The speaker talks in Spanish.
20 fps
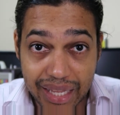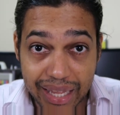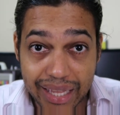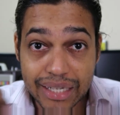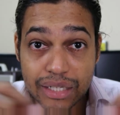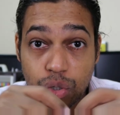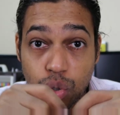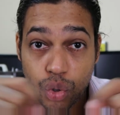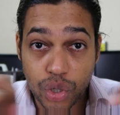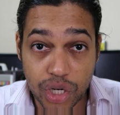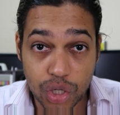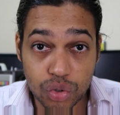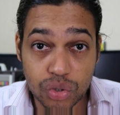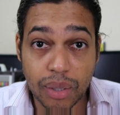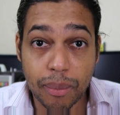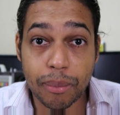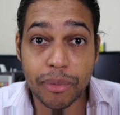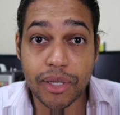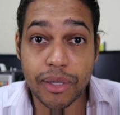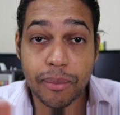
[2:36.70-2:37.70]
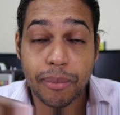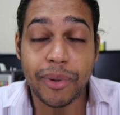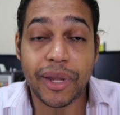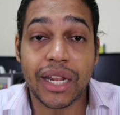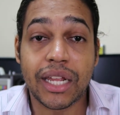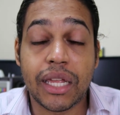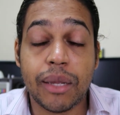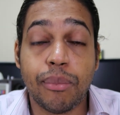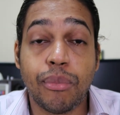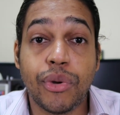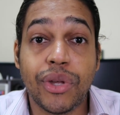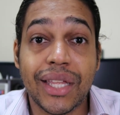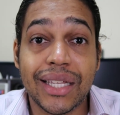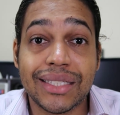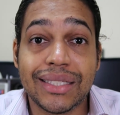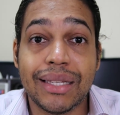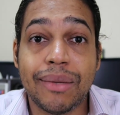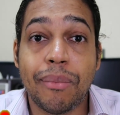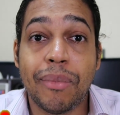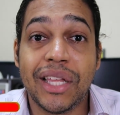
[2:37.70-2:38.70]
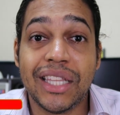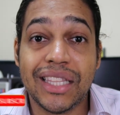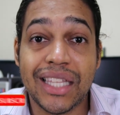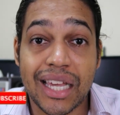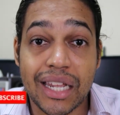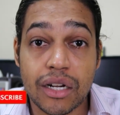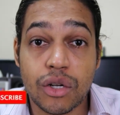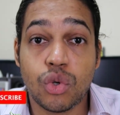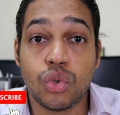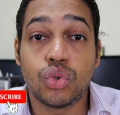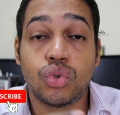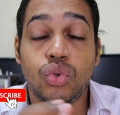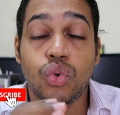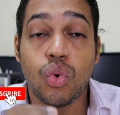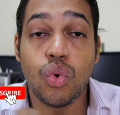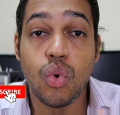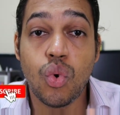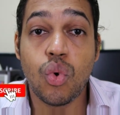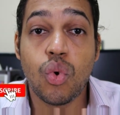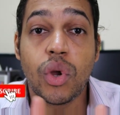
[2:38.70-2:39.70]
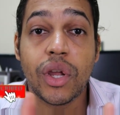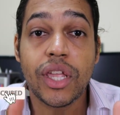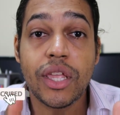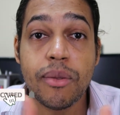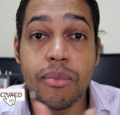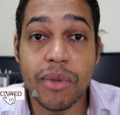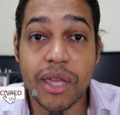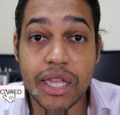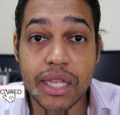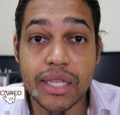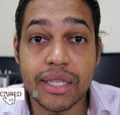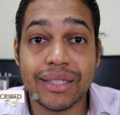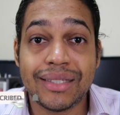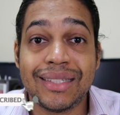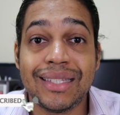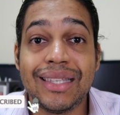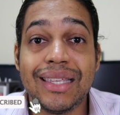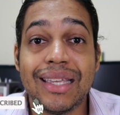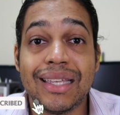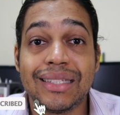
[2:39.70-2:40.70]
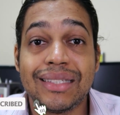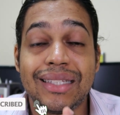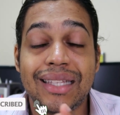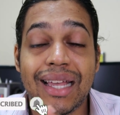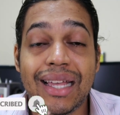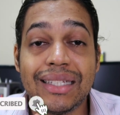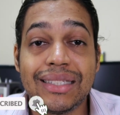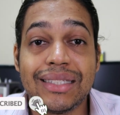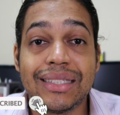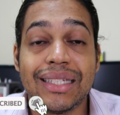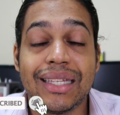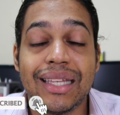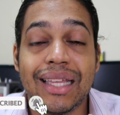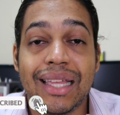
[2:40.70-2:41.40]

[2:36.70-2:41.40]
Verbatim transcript: el correo también para que puedas mandarnos un email si estás